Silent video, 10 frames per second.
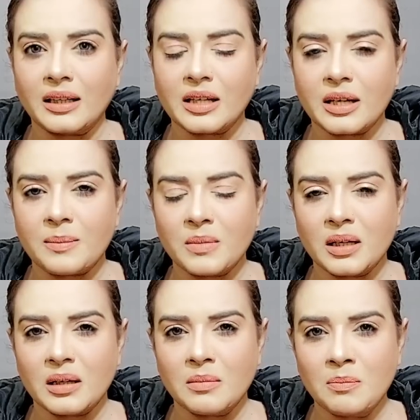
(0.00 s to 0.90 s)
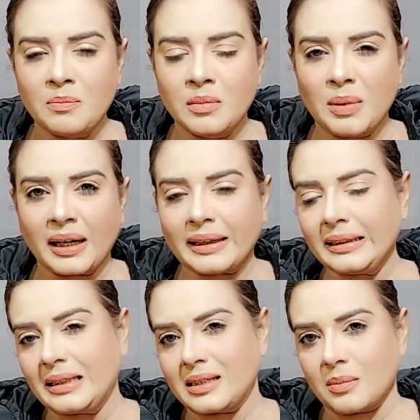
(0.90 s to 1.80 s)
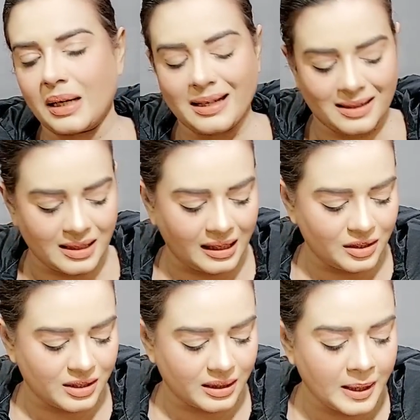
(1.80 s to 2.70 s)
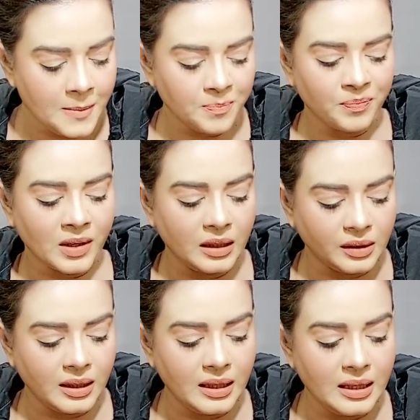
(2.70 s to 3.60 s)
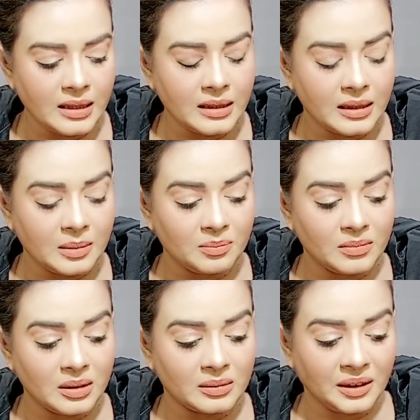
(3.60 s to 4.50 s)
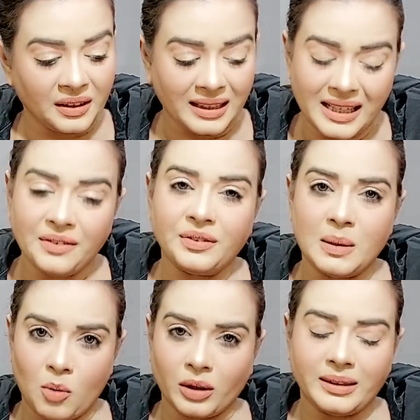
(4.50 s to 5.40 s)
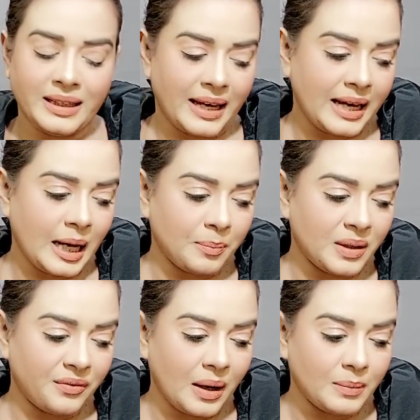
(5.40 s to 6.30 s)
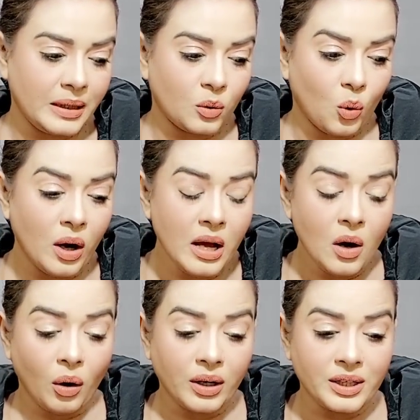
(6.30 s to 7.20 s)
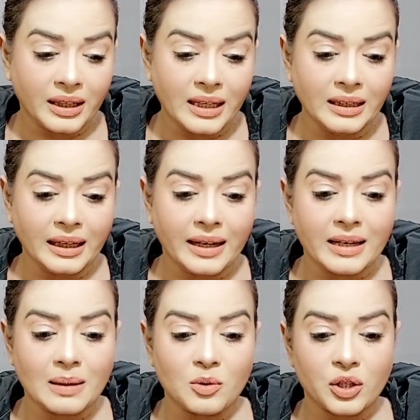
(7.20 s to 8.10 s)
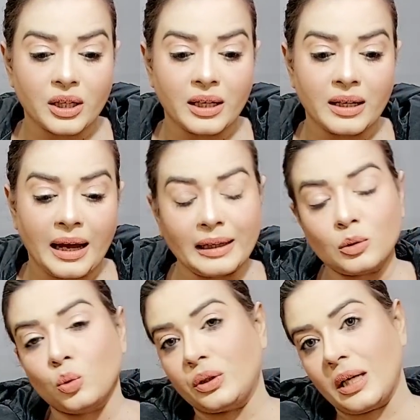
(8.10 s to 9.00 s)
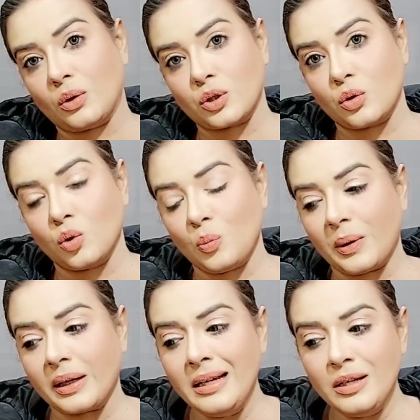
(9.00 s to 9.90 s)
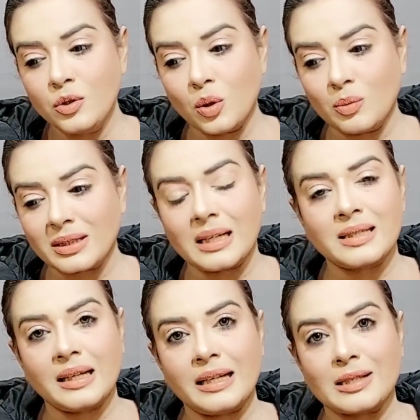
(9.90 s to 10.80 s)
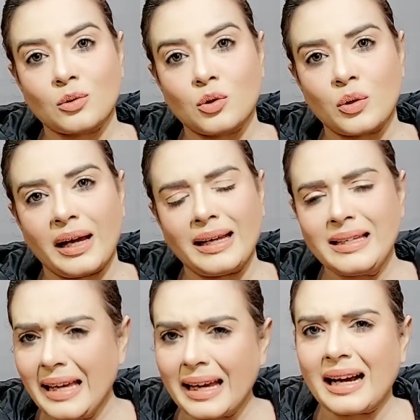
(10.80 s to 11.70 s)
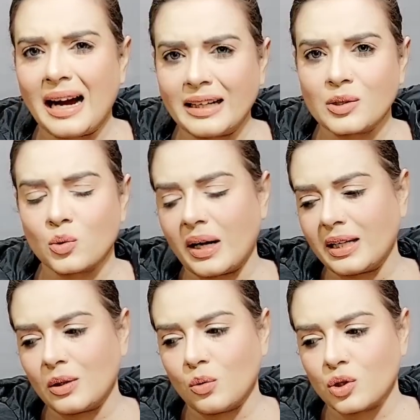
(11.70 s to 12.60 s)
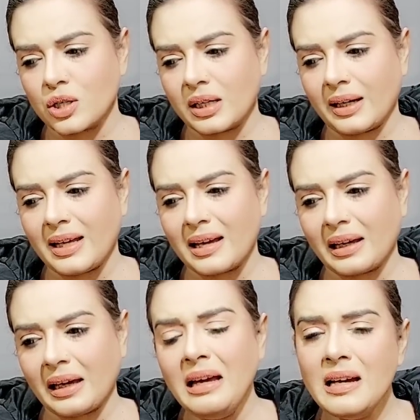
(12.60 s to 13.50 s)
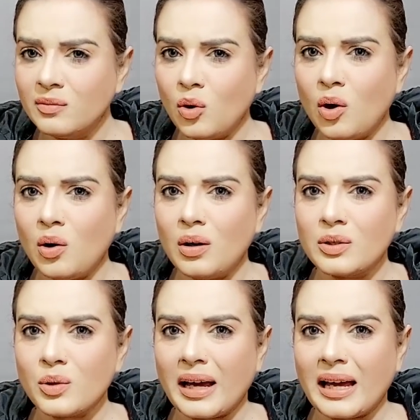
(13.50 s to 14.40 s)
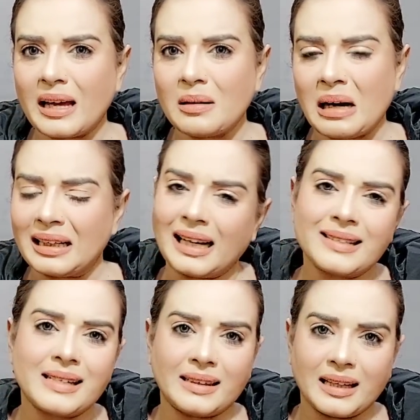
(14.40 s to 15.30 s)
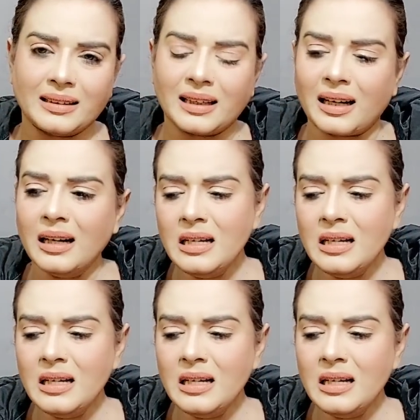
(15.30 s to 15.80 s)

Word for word: ये बेगैरत किस्म का इंसान जिसने इतनी तकलीफ़ दे मौत दी है अपनी फैमिली को और यकीन करें कि मुझे हैरत होती है कुछ लोगों पर जो मुसलसल इसको जो है ये कहानी सुनाने की कोशिश कर रहे हैं कि वो जो है हालात से तंग था